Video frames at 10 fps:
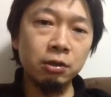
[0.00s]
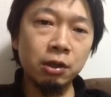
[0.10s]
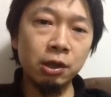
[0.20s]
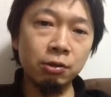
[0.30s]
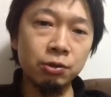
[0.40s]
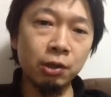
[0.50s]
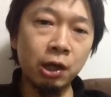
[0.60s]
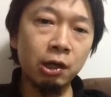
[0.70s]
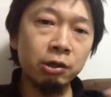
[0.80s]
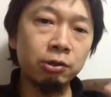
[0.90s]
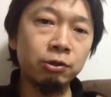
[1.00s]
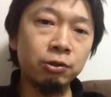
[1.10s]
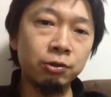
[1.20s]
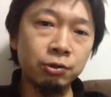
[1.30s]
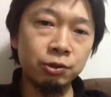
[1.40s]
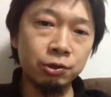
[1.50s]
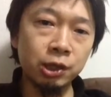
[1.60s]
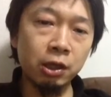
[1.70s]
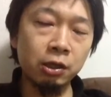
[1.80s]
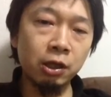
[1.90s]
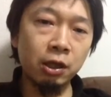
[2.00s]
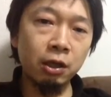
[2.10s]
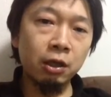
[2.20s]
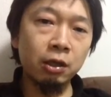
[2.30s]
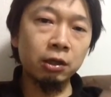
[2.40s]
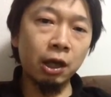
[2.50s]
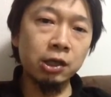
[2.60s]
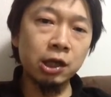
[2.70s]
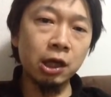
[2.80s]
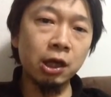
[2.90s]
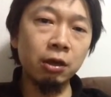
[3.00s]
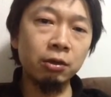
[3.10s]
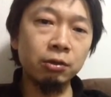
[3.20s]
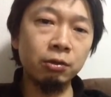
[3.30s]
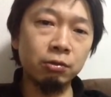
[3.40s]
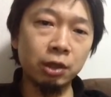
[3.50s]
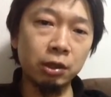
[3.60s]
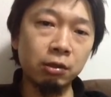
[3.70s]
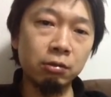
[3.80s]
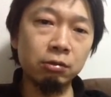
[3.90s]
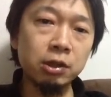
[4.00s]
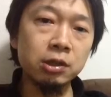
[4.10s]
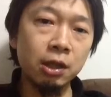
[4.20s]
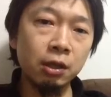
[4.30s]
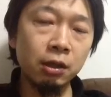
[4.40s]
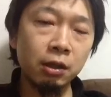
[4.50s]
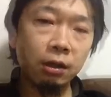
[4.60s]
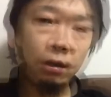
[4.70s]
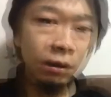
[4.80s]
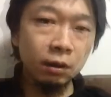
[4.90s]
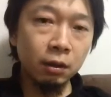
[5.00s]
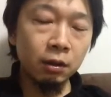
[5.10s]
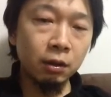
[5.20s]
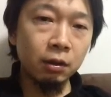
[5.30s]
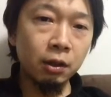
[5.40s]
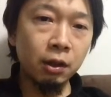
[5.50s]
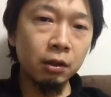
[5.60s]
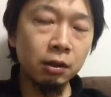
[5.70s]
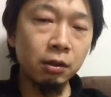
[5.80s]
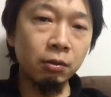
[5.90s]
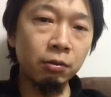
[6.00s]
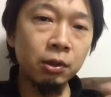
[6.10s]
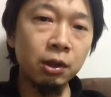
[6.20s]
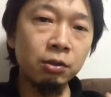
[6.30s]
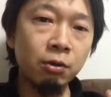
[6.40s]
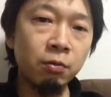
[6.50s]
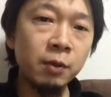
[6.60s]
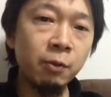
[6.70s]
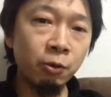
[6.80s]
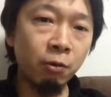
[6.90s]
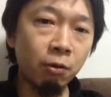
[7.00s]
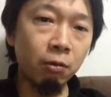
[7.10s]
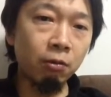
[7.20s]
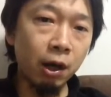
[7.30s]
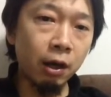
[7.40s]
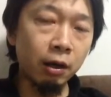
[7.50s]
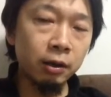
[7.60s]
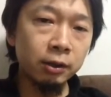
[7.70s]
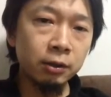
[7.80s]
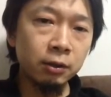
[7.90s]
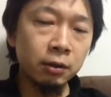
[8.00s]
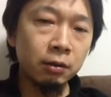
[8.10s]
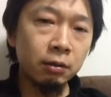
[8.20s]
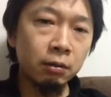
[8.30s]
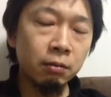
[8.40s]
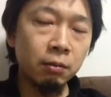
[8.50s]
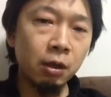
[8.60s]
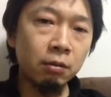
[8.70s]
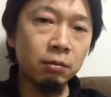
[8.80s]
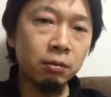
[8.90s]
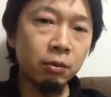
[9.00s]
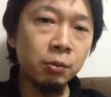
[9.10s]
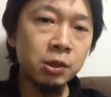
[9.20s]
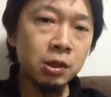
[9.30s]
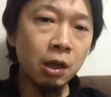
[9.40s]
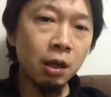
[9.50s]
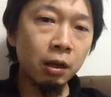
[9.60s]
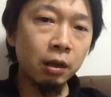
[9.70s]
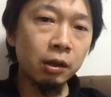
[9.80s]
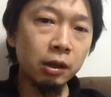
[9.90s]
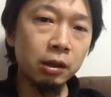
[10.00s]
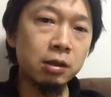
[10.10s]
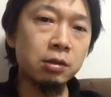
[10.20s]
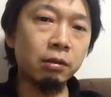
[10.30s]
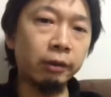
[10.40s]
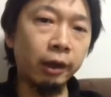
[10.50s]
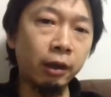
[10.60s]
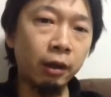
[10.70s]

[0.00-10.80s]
栄養素が吸収されて代謝が良くなってくるんですね。で、基本的に飲み物はまあお水がいいですよね。